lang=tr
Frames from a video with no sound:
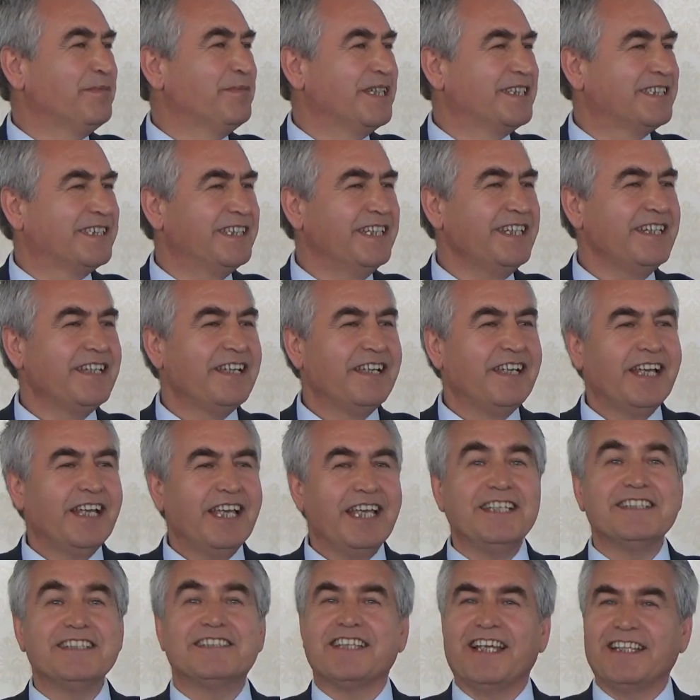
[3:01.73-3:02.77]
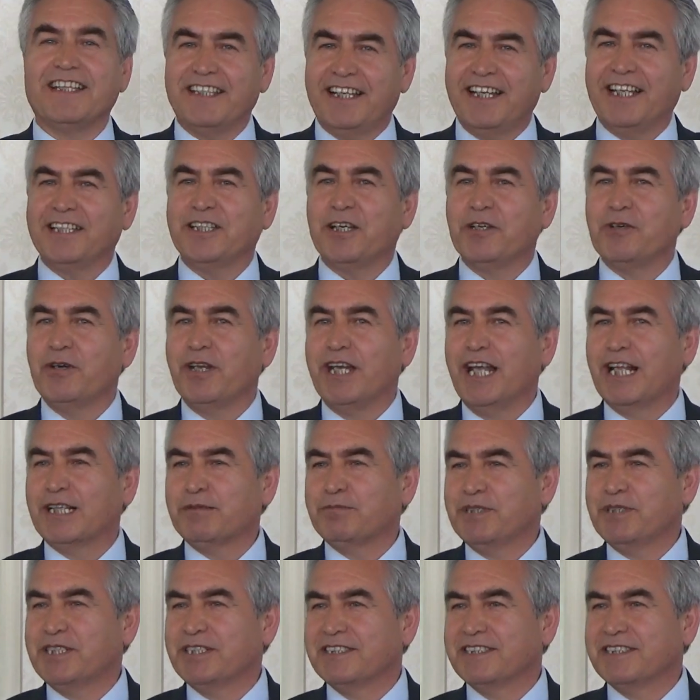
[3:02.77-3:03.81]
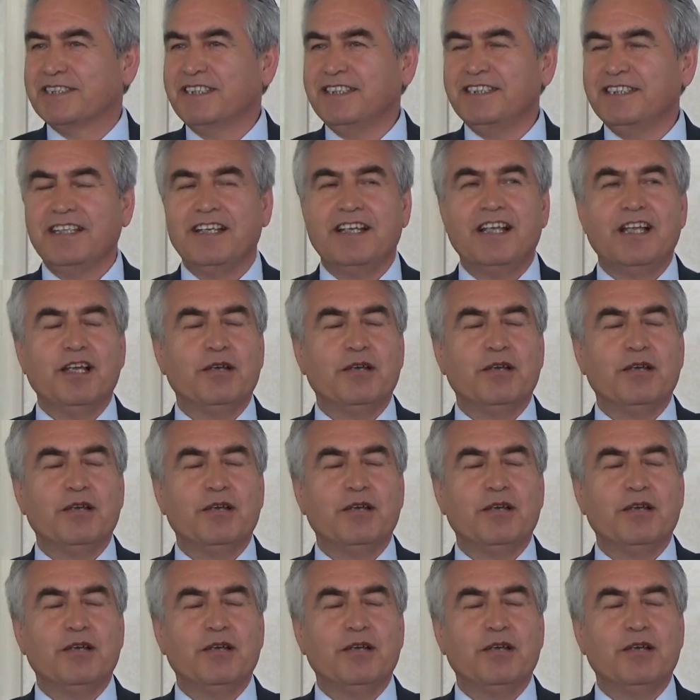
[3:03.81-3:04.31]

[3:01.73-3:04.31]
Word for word: kelimesi insanlara da yönetmişizdir.